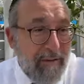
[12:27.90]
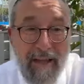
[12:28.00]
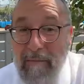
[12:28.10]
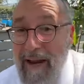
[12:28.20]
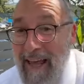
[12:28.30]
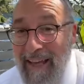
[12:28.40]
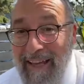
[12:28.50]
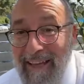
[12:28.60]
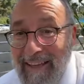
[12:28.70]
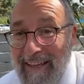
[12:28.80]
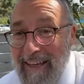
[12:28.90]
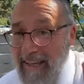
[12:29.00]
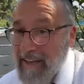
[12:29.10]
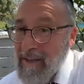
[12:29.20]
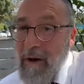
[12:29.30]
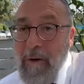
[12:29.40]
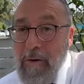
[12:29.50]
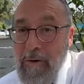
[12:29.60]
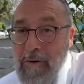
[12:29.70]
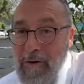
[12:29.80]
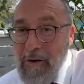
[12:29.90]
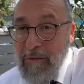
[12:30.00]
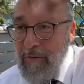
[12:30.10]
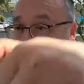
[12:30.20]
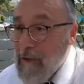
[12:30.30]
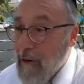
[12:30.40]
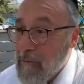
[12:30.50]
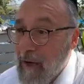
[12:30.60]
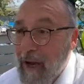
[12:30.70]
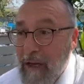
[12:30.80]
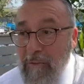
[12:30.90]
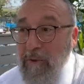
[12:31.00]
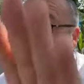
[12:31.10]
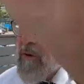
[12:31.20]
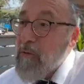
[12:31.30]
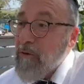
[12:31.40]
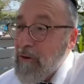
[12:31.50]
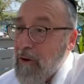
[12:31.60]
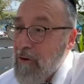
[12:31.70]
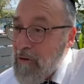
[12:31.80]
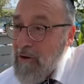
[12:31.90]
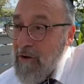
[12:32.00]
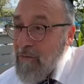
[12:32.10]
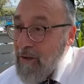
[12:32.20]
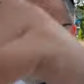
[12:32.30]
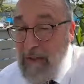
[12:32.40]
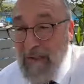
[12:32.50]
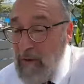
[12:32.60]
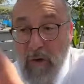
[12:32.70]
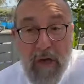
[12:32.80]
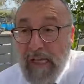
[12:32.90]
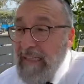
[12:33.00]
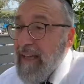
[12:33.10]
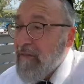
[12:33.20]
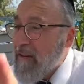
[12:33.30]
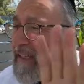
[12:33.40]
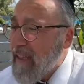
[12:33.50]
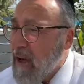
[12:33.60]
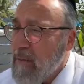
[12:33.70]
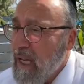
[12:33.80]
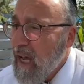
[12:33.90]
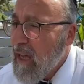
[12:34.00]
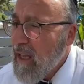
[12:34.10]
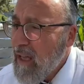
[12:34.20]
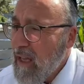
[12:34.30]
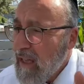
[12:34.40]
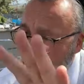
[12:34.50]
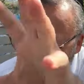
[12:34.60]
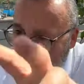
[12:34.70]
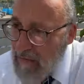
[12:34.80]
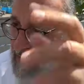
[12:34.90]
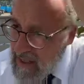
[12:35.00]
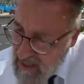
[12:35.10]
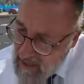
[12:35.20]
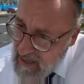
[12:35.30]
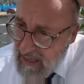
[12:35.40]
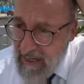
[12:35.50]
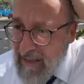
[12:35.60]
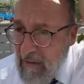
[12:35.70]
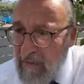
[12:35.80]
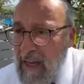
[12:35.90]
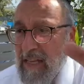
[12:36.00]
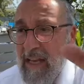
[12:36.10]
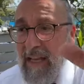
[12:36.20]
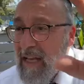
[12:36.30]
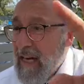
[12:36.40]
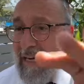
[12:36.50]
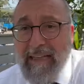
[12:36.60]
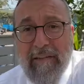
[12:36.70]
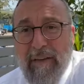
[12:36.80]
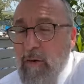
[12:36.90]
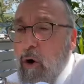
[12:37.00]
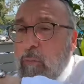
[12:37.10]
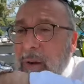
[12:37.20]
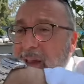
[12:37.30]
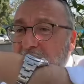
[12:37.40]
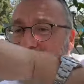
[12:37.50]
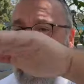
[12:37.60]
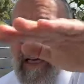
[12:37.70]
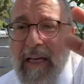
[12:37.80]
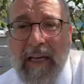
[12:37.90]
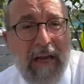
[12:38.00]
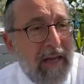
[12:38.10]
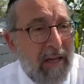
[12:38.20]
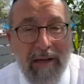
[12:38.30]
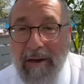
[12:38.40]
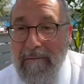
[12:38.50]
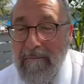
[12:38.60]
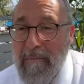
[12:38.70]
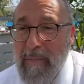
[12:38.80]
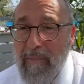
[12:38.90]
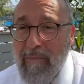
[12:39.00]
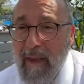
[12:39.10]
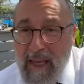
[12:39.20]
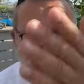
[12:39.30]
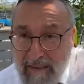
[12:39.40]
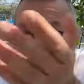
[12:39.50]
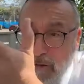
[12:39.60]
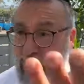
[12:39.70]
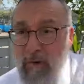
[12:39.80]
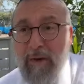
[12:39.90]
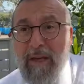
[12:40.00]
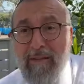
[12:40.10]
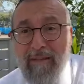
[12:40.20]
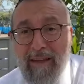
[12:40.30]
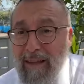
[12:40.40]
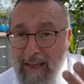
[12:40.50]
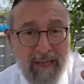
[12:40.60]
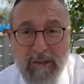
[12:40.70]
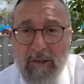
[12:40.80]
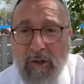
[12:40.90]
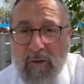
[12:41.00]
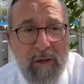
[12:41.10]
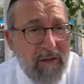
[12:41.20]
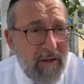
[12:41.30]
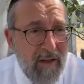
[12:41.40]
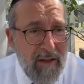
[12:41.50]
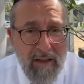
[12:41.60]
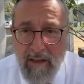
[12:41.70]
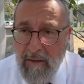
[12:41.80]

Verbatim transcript: David Ameller, il était en haut, puis il était en bas, puis il remontait en haut, puis il est redescendu. Sa vie, c'est comme ça. Le David, les David, les David n'auront pas une vie linéaire. Et ainsi de suite, et ainsi de suite.